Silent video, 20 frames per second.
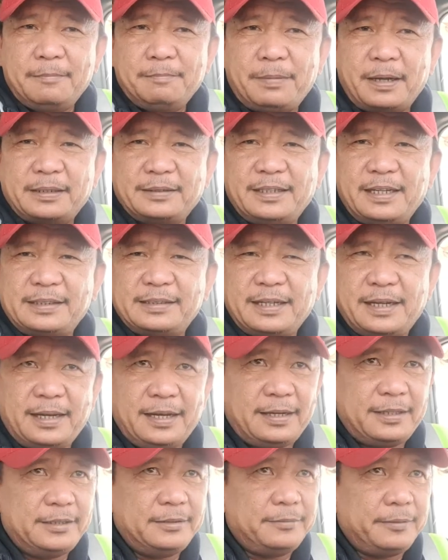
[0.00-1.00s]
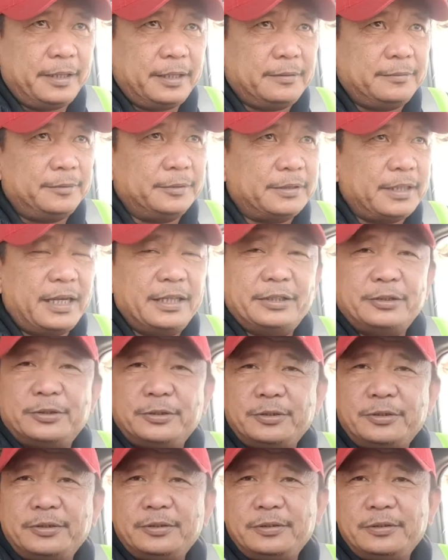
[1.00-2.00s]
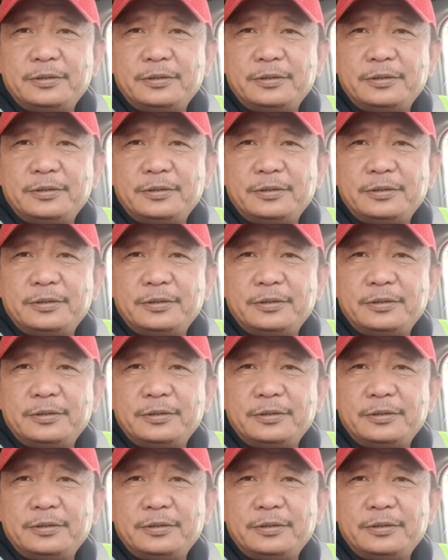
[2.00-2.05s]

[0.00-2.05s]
pag nag-hard brake po tayo,